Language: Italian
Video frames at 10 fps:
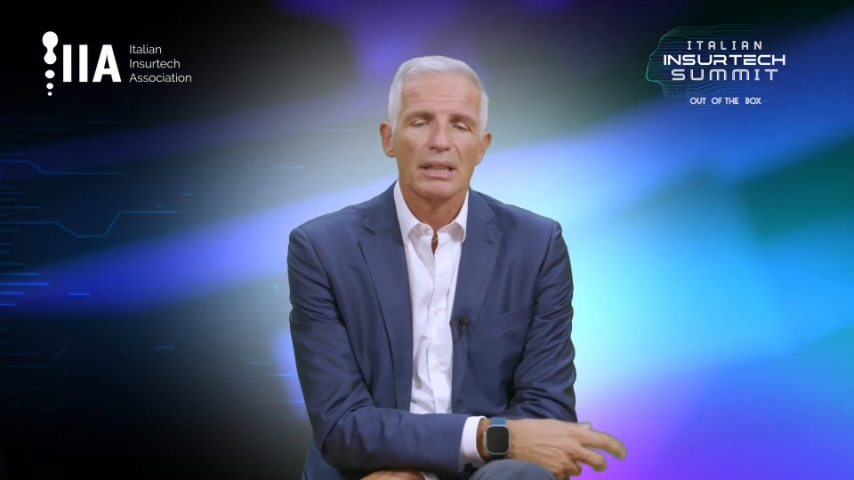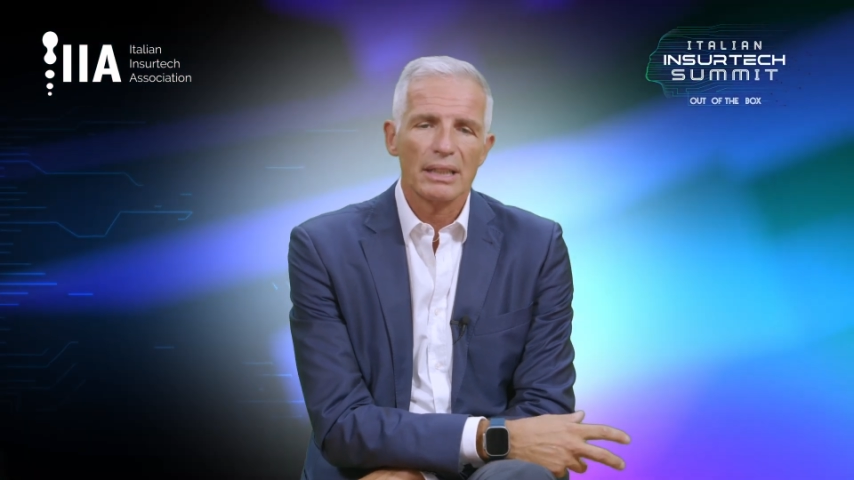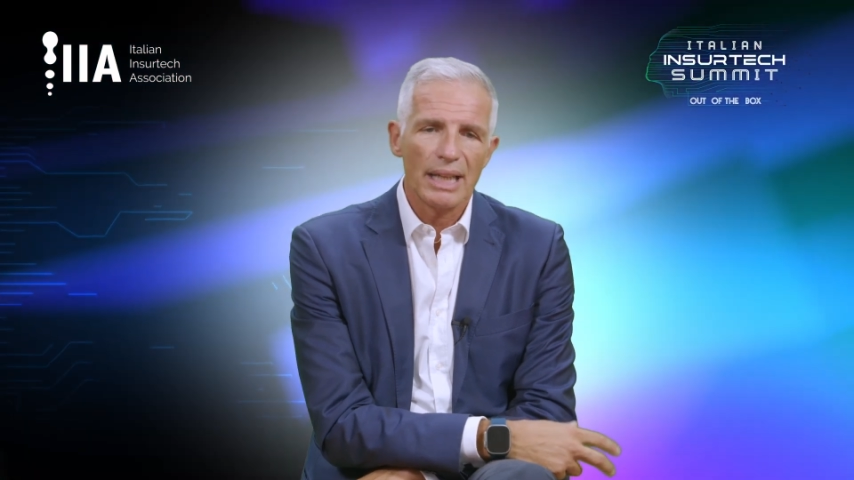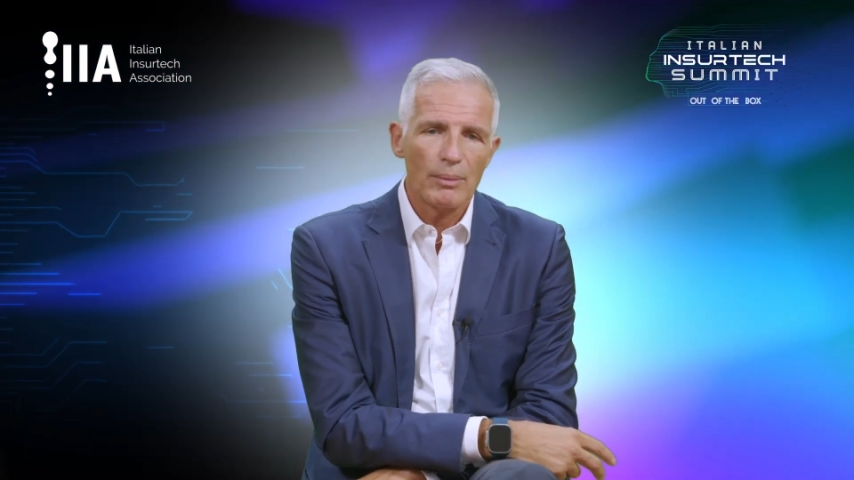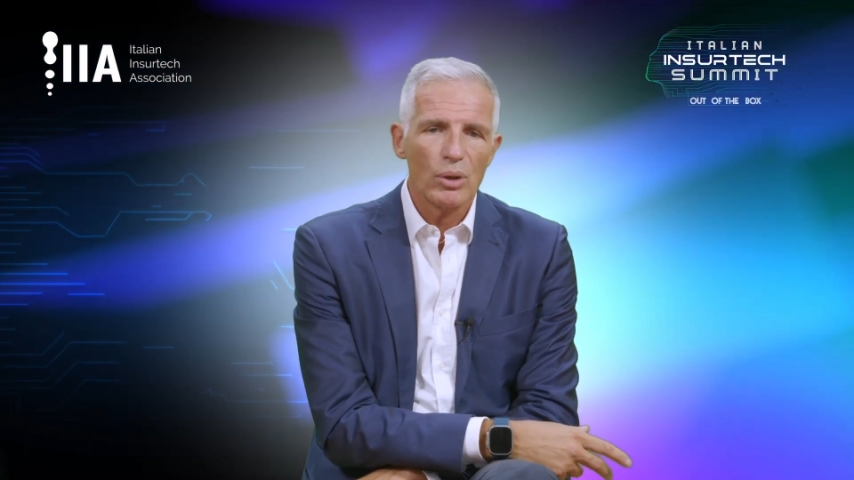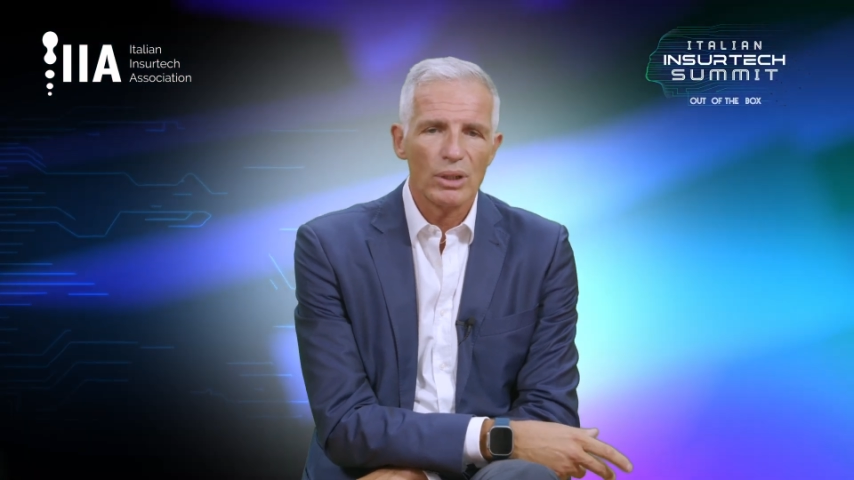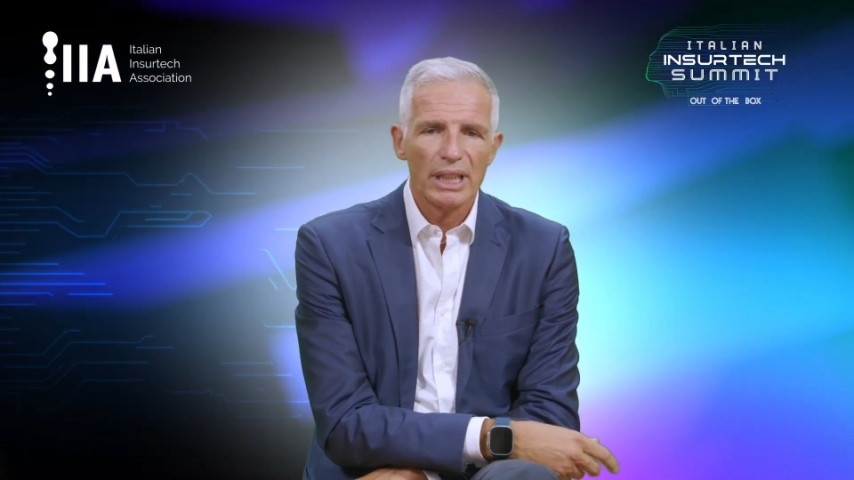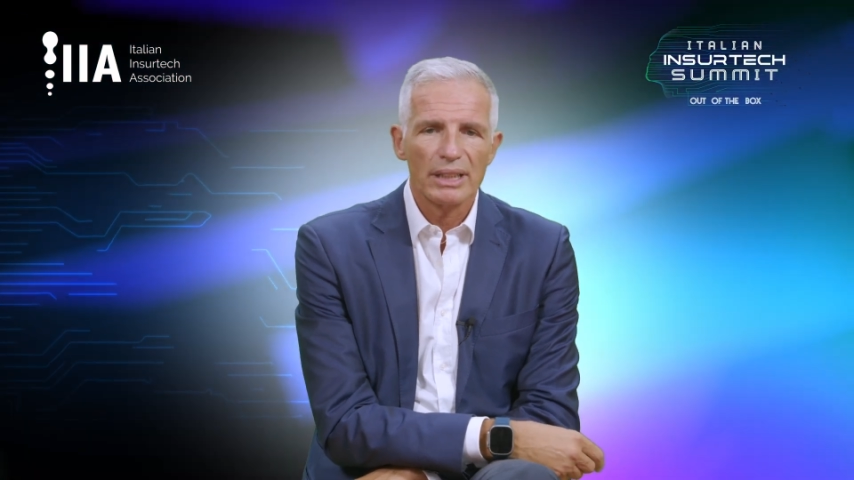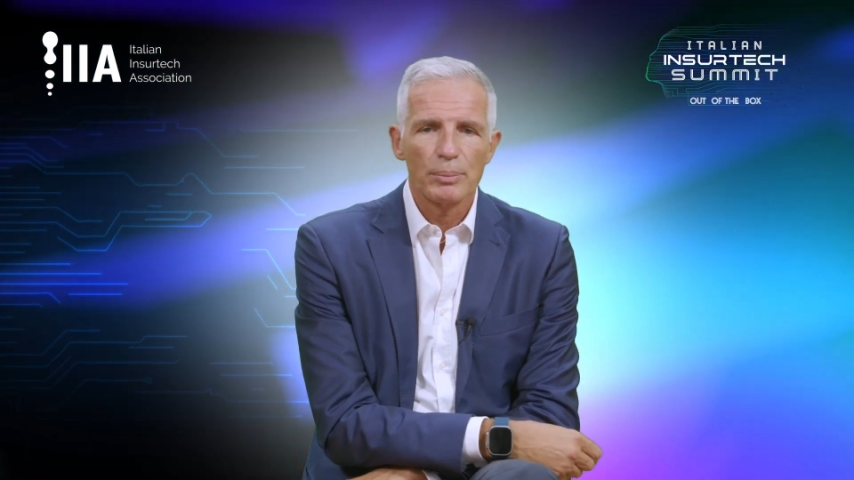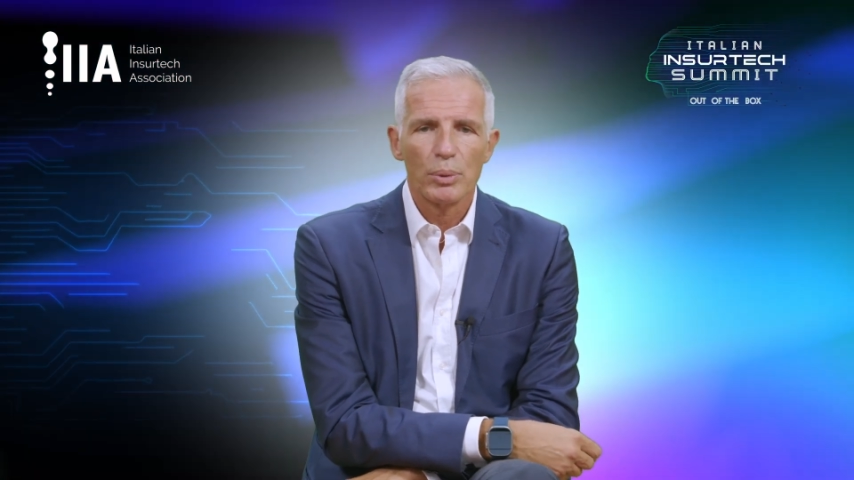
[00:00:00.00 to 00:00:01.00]
trattiamo con gli
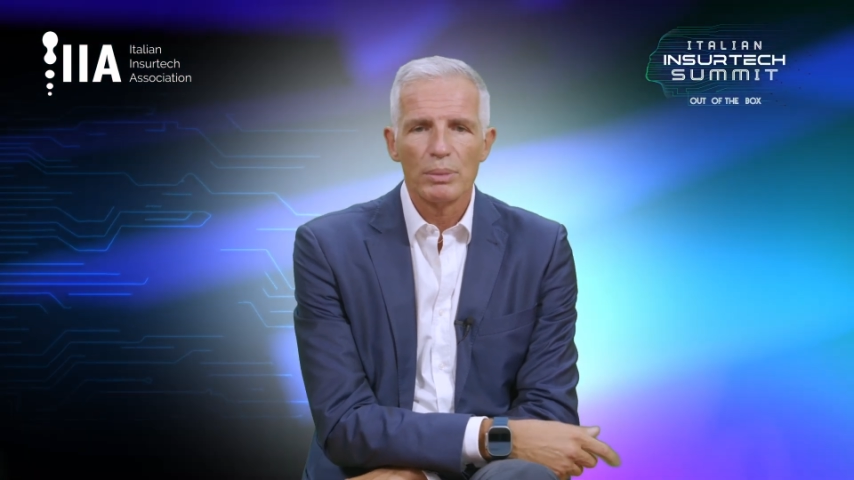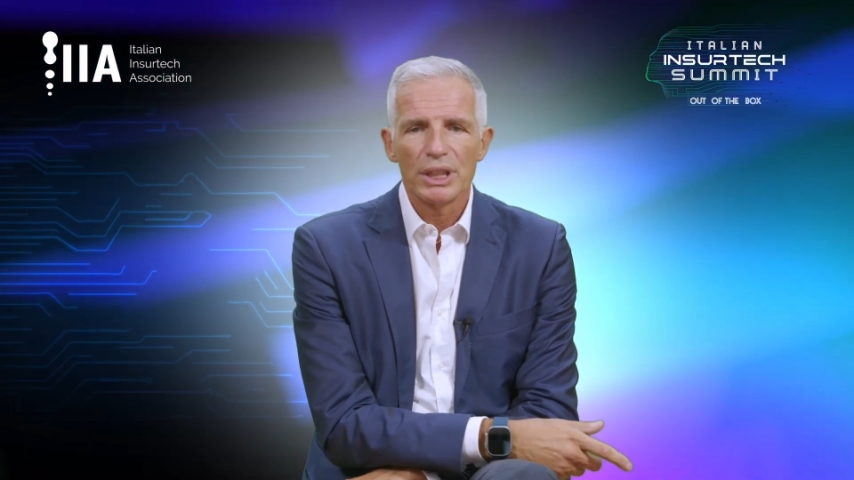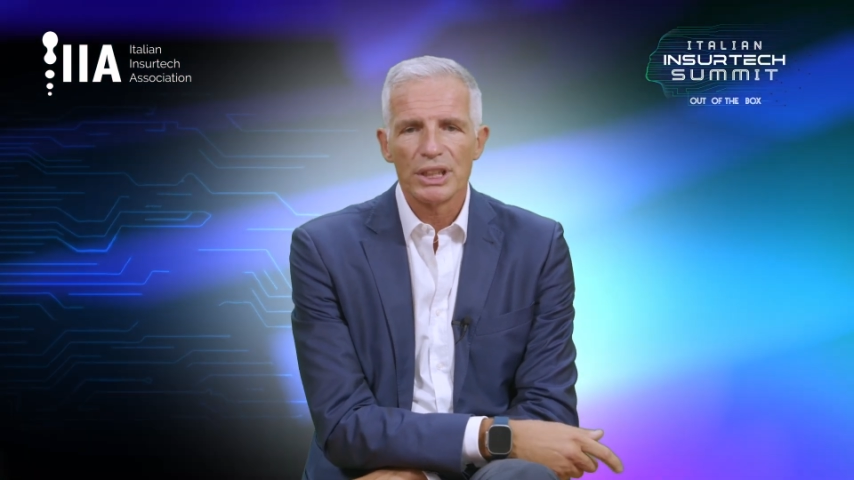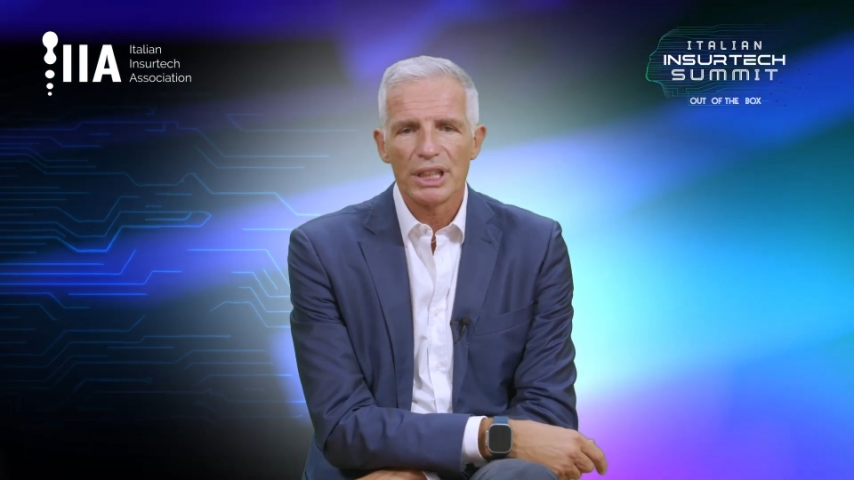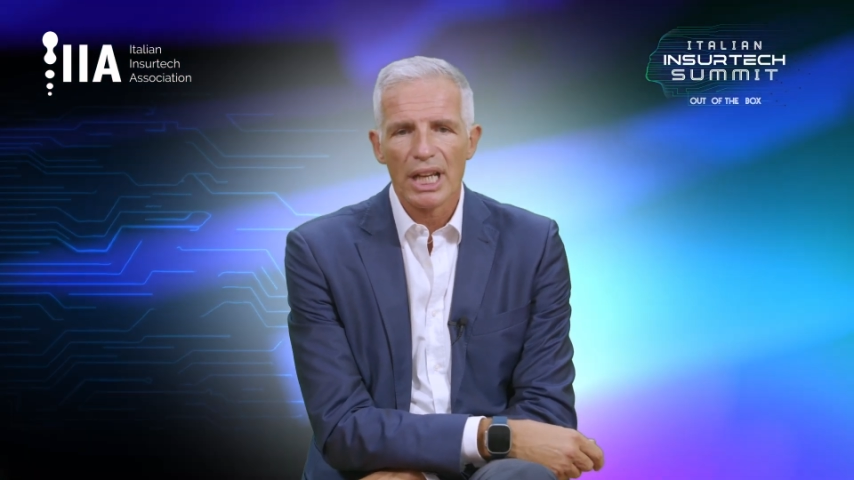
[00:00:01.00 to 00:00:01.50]
enti pubblici